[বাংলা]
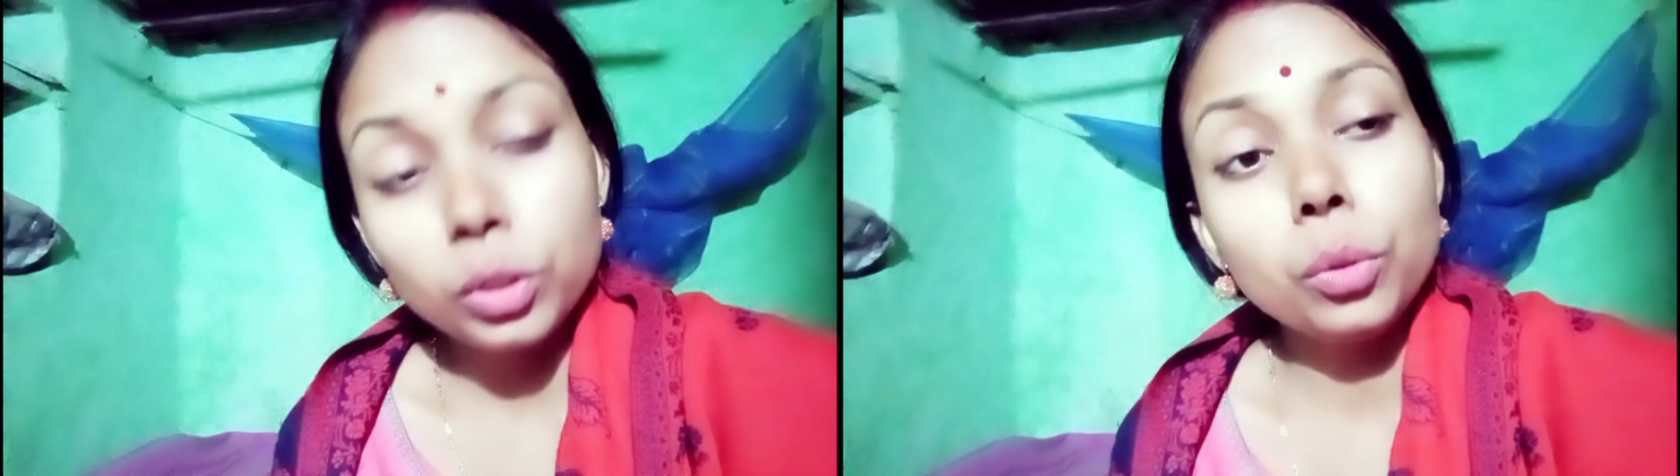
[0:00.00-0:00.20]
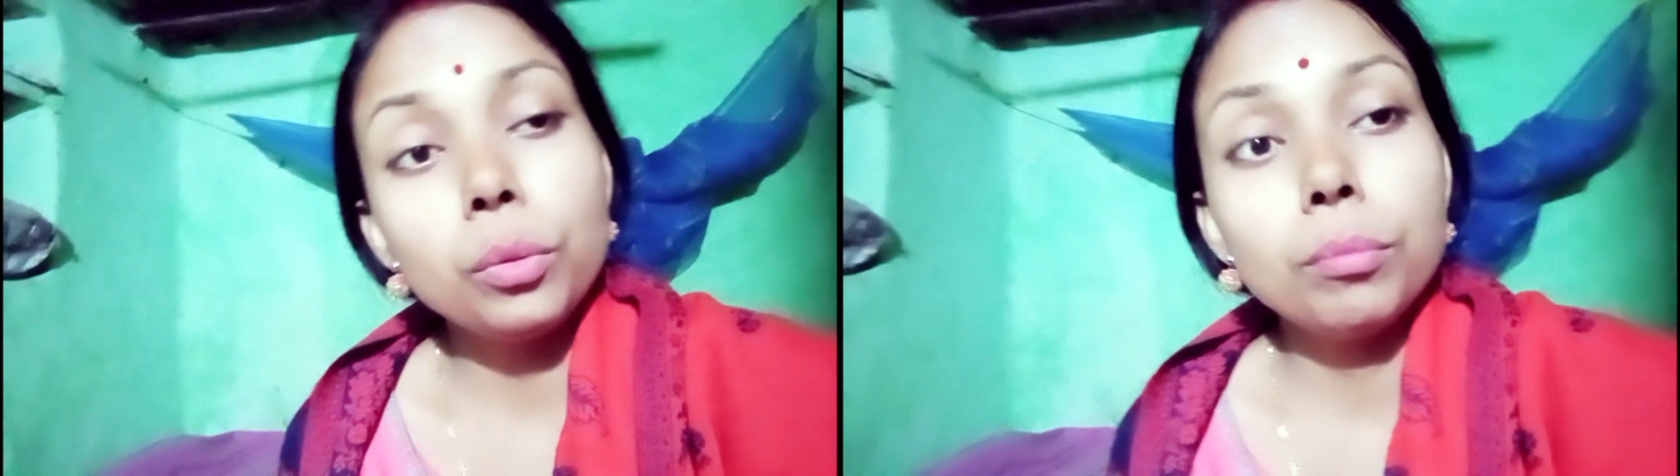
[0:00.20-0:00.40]

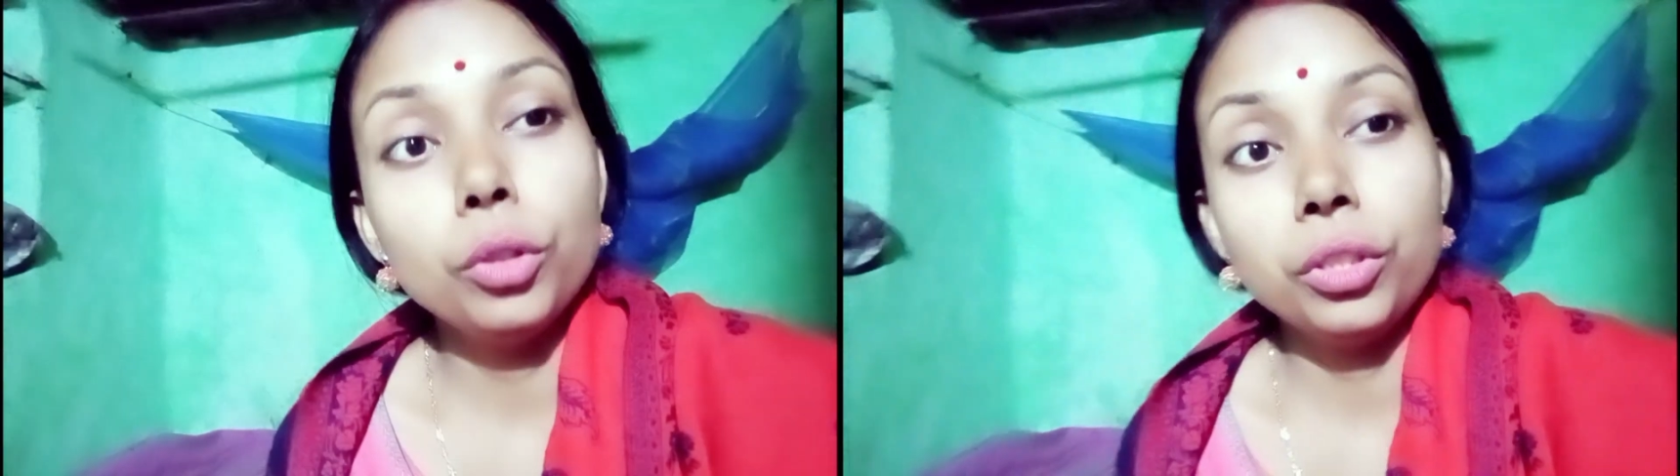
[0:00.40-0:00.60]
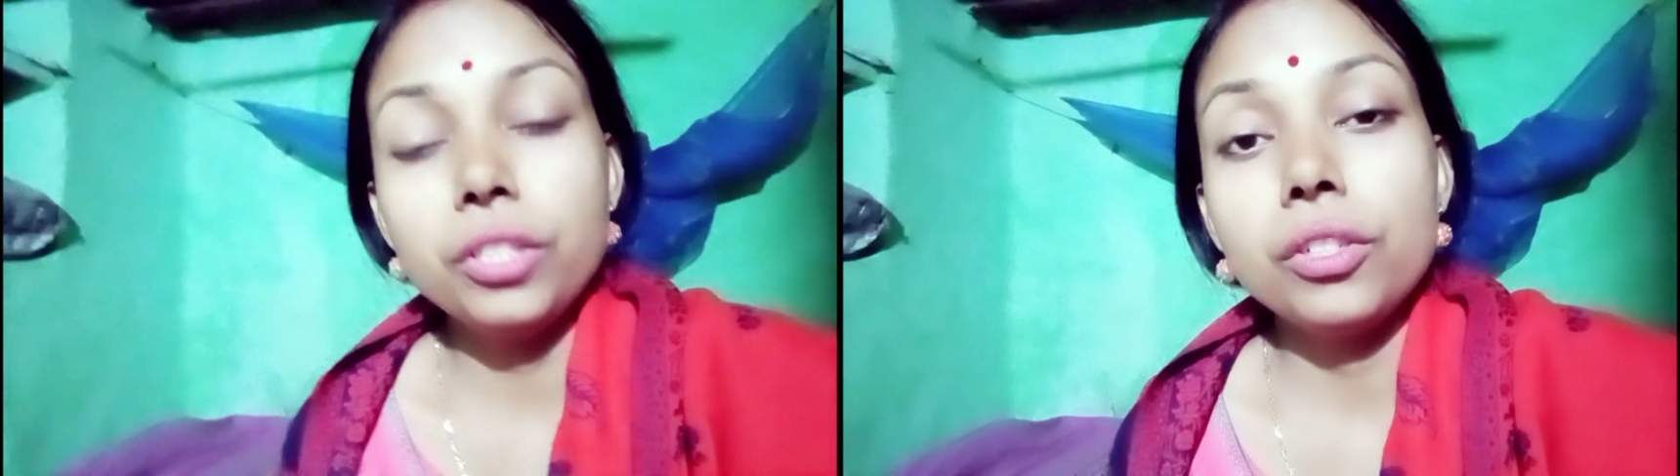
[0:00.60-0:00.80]
তো
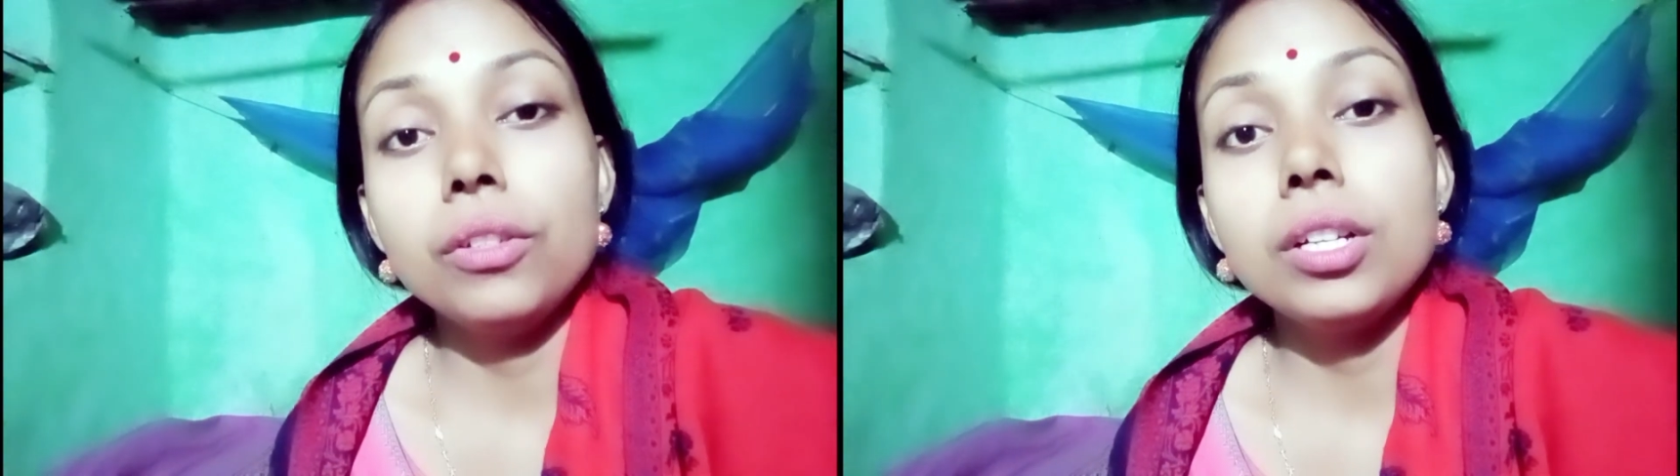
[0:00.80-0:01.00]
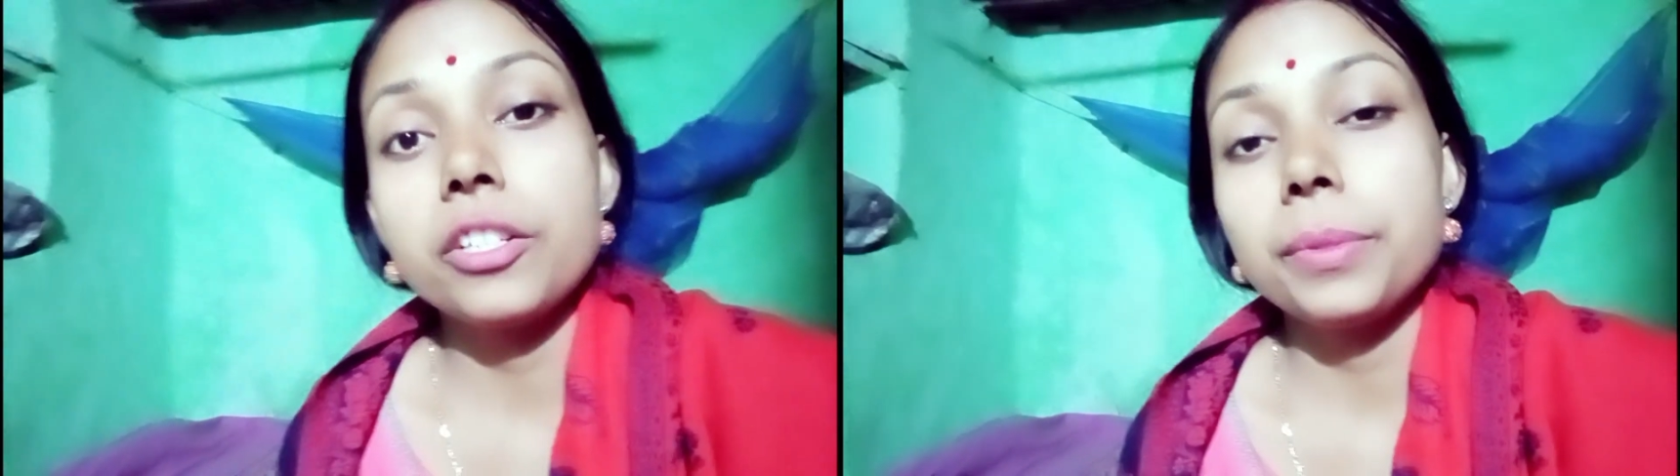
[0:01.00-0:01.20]
ভর্তি ছিল
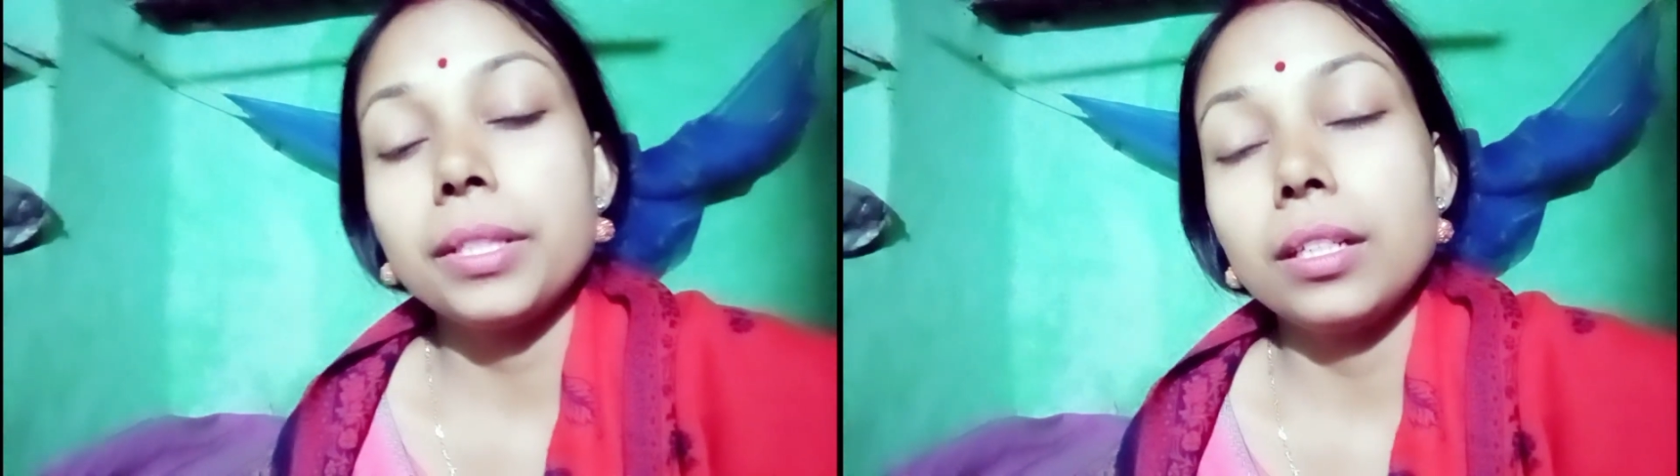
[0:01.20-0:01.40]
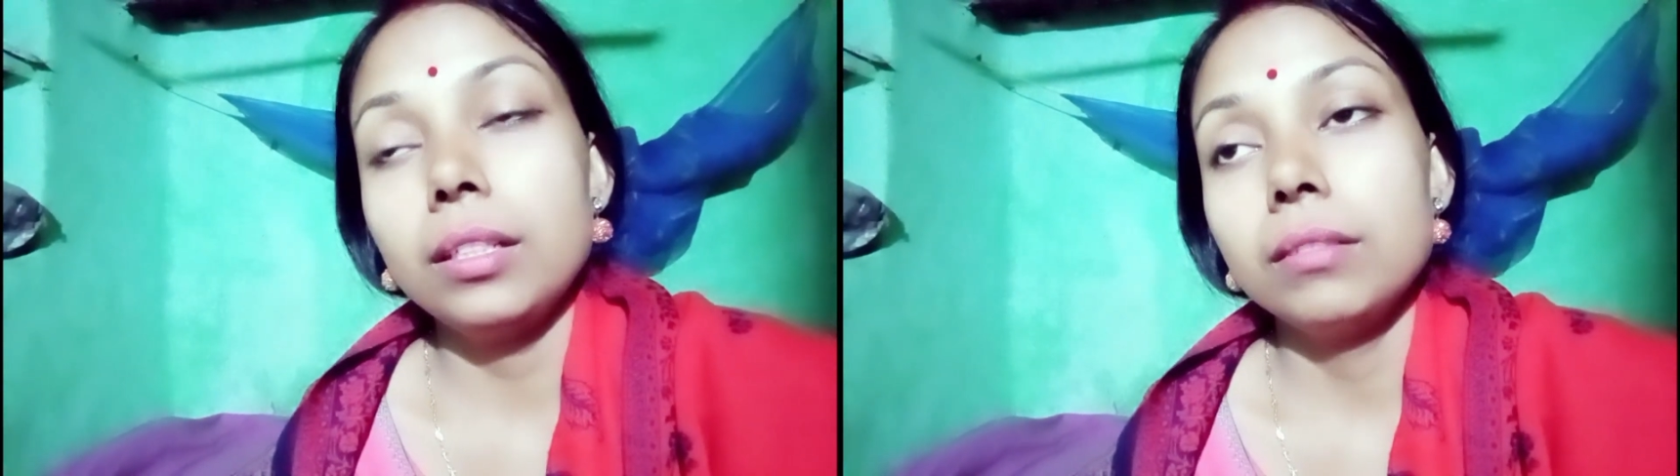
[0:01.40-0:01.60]

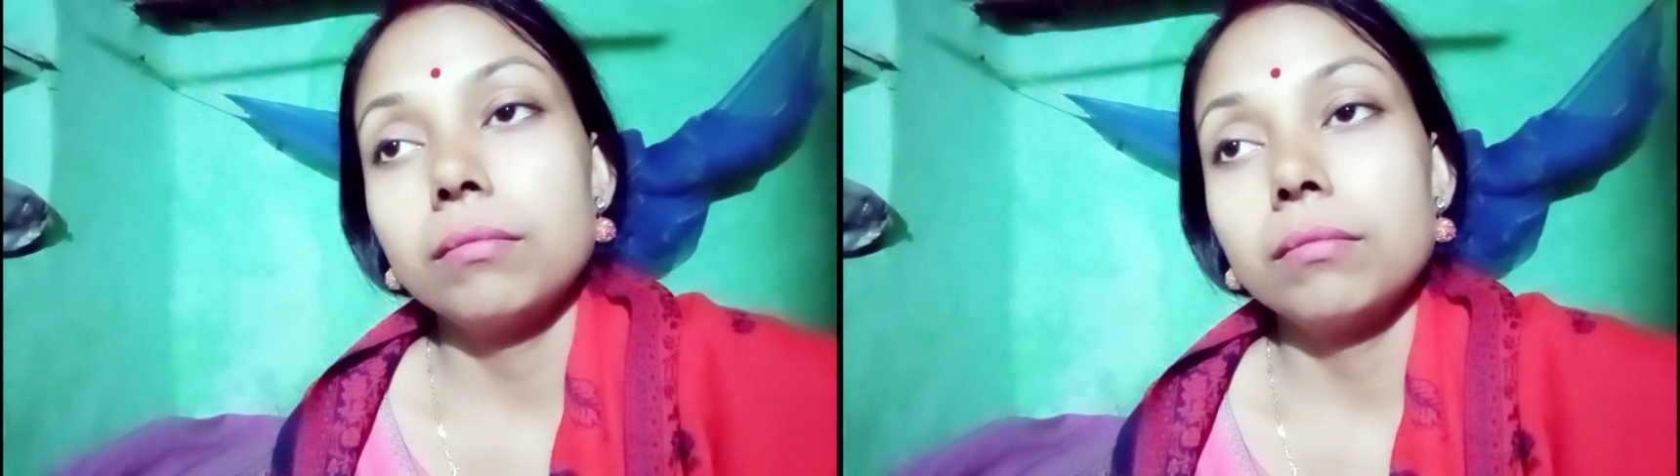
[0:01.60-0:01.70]
হাসপাতালে